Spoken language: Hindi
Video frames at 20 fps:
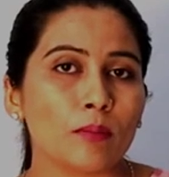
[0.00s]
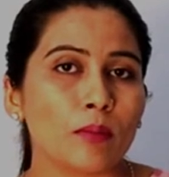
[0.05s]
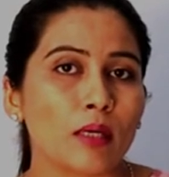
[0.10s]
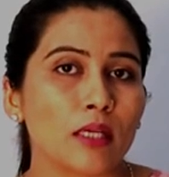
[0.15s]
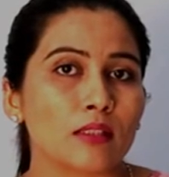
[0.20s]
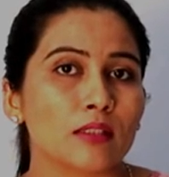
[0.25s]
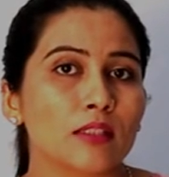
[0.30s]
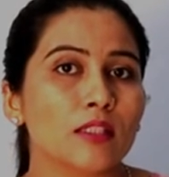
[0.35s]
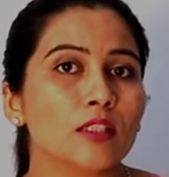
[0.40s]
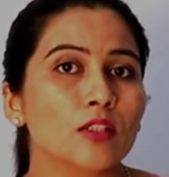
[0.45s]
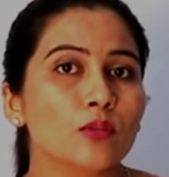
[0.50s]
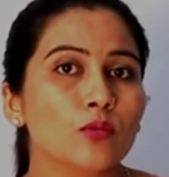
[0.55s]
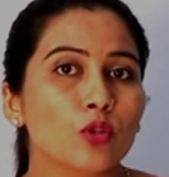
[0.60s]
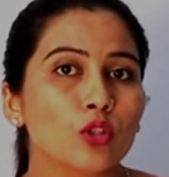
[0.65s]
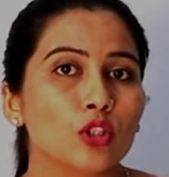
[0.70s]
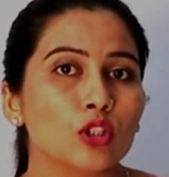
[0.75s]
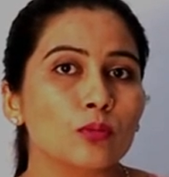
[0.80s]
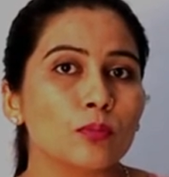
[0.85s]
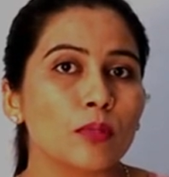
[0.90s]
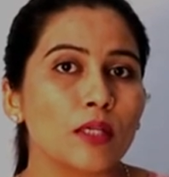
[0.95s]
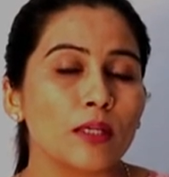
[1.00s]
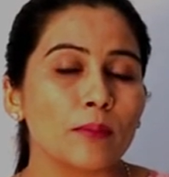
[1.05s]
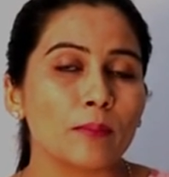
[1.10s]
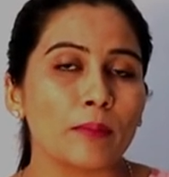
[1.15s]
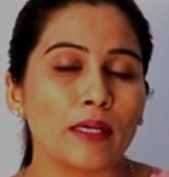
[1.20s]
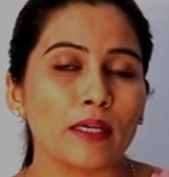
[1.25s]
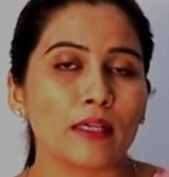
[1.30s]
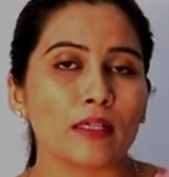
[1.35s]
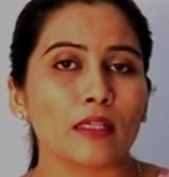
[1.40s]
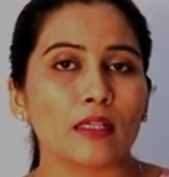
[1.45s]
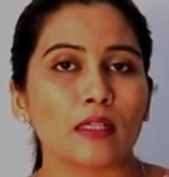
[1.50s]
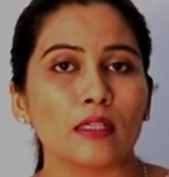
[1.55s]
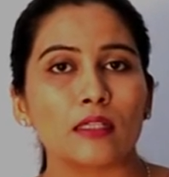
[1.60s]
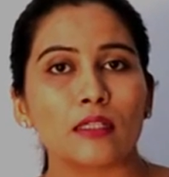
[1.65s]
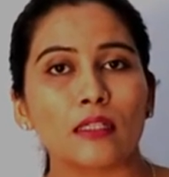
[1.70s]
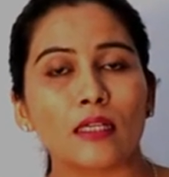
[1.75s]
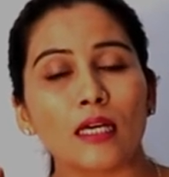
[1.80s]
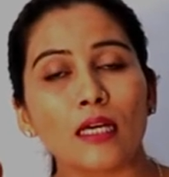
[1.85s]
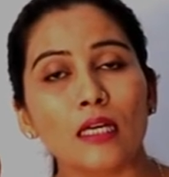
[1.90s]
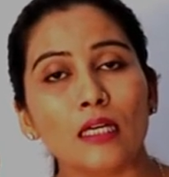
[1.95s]
बात की कि वो किस पर डिपेंड कर
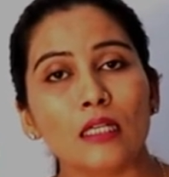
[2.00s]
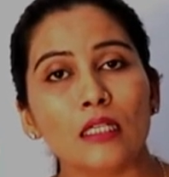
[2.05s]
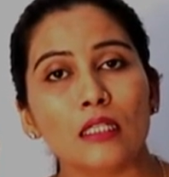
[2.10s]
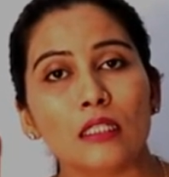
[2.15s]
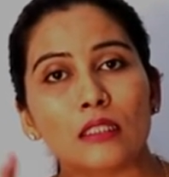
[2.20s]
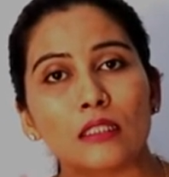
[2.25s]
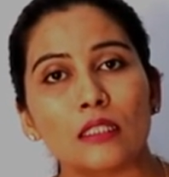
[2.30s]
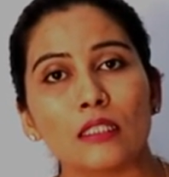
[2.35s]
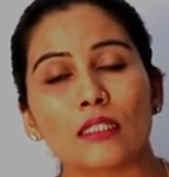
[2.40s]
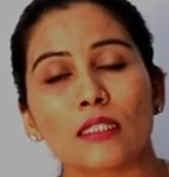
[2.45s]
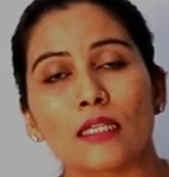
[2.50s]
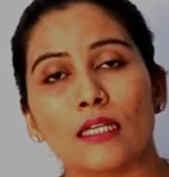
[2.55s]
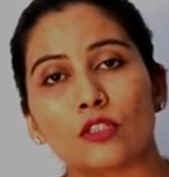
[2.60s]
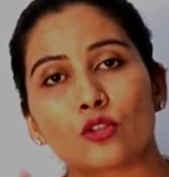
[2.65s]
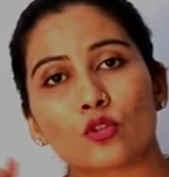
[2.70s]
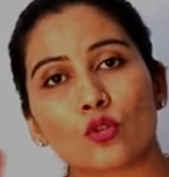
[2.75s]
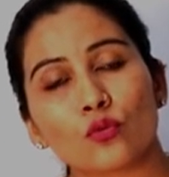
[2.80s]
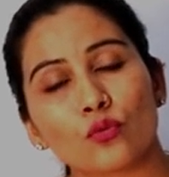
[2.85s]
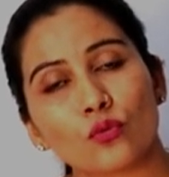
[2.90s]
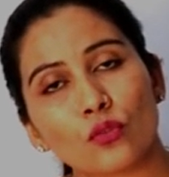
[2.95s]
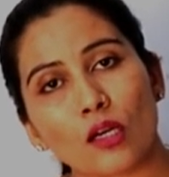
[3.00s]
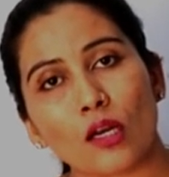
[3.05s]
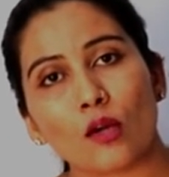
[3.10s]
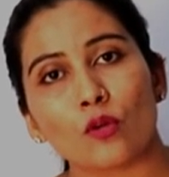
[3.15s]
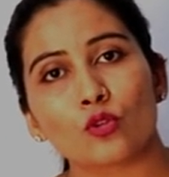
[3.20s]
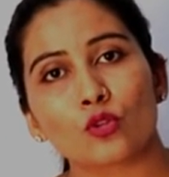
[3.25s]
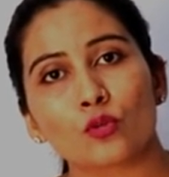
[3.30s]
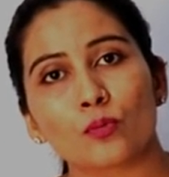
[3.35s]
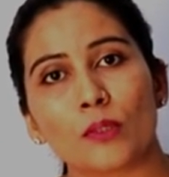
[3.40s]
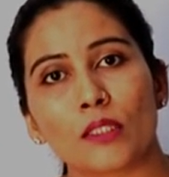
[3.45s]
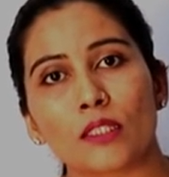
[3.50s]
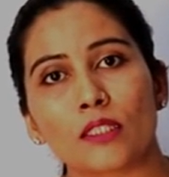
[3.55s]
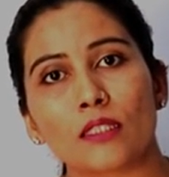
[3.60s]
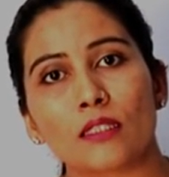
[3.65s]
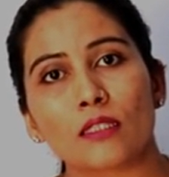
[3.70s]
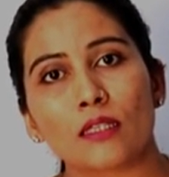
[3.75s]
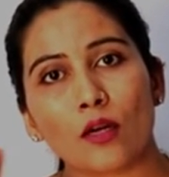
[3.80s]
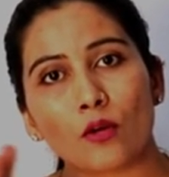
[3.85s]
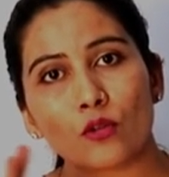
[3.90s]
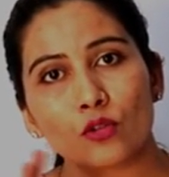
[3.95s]
रही है थिकनेस ऑफ क्लाउड्स पर
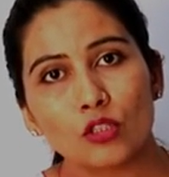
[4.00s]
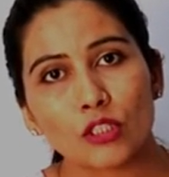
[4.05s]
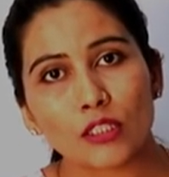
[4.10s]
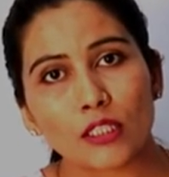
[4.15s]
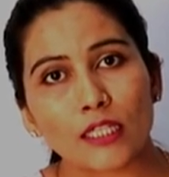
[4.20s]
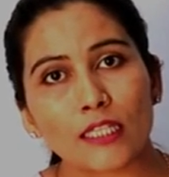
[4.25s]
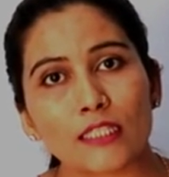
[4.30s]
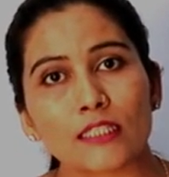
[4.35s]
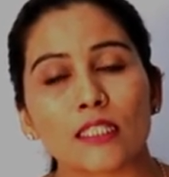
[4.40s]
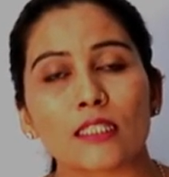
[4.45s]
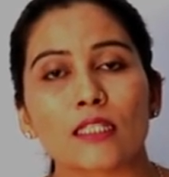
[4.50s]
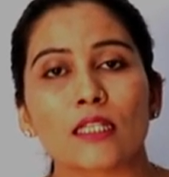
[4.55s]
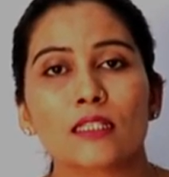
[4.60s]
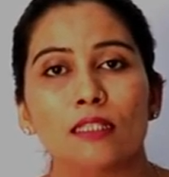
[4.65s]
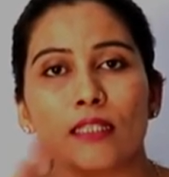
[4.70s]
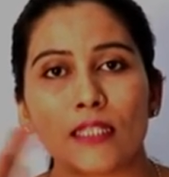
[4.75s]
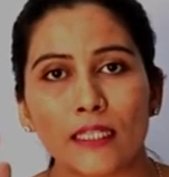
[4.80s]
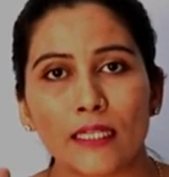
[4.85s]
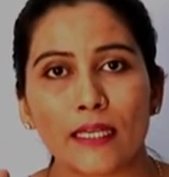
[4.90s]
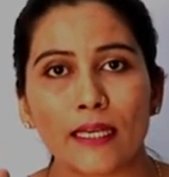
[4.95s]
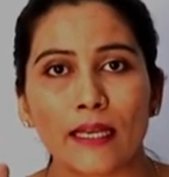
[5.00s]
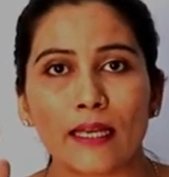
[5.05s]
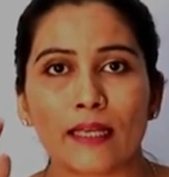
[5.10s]
कि क्लाउड्स कितने ज़्यादा थिक हैं